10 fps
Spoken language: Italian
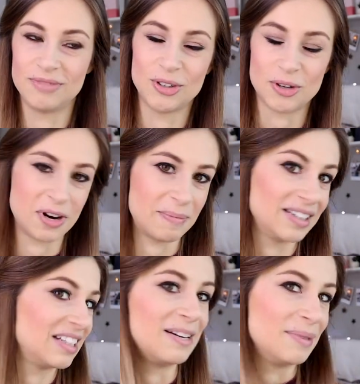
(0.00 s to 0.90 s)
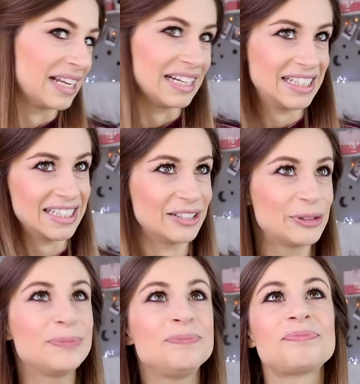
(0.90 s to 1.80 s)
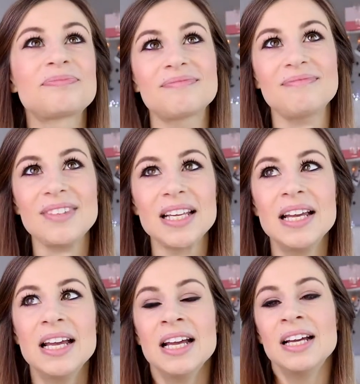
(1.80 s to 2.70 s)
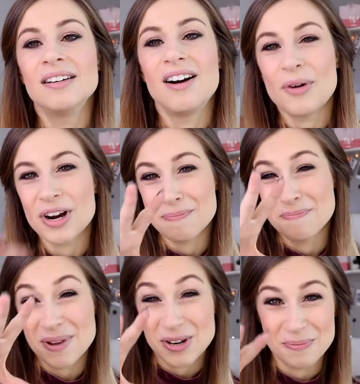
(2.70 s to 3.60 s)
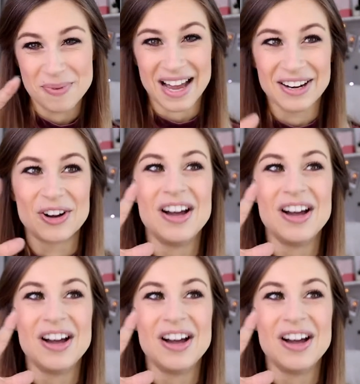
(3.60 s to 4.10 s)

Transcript: non sono un amante del metallizzato. Ora piano piano